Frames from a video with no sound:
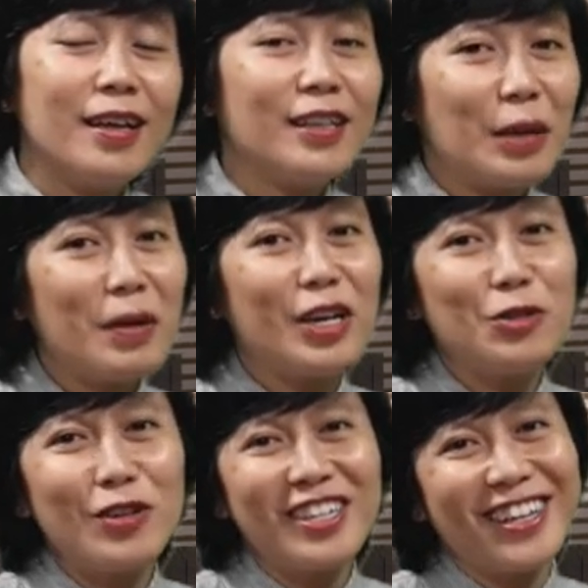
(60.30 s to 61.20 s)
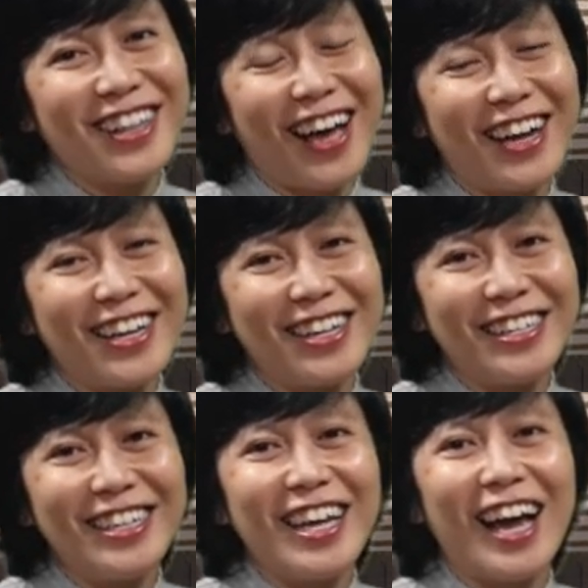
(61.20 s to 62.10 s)
Tema renungan kita hari
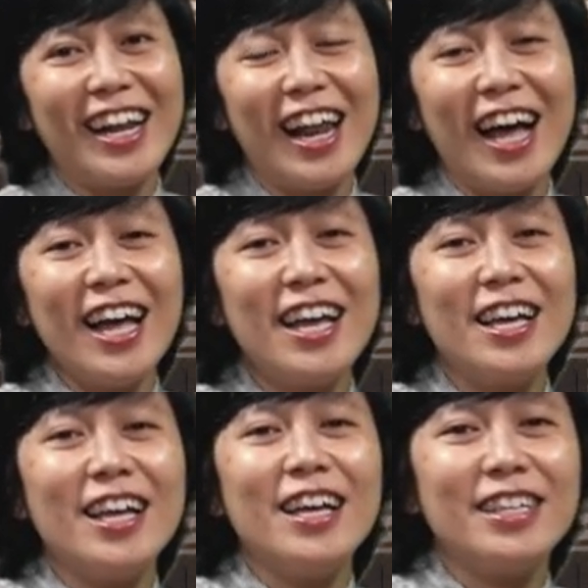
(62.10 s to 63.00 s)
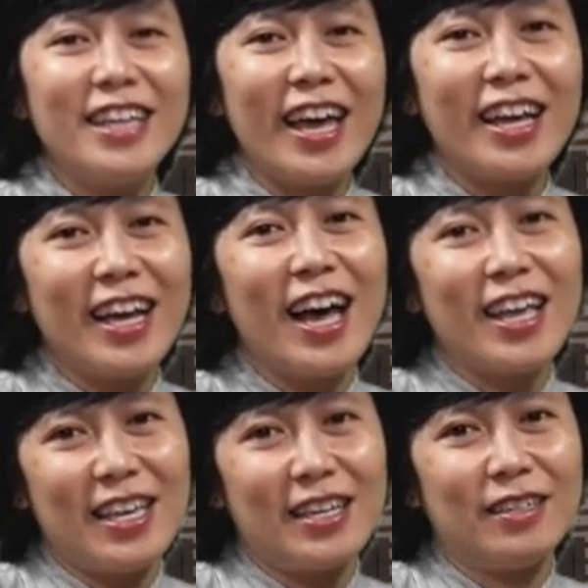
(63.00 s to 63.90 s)
ini adalah
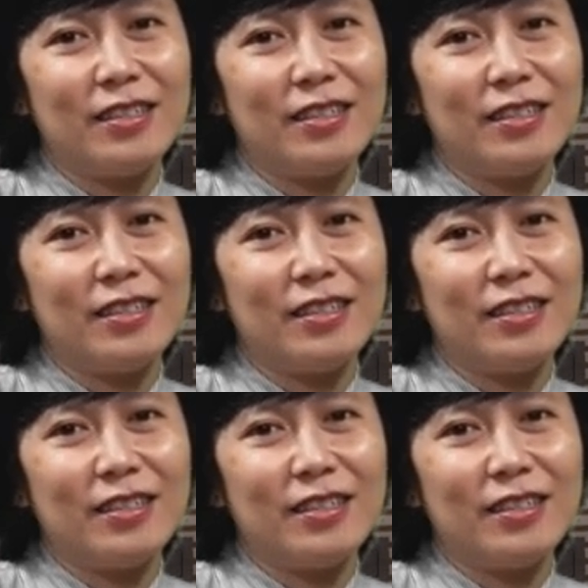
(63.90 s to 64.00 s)
GKI,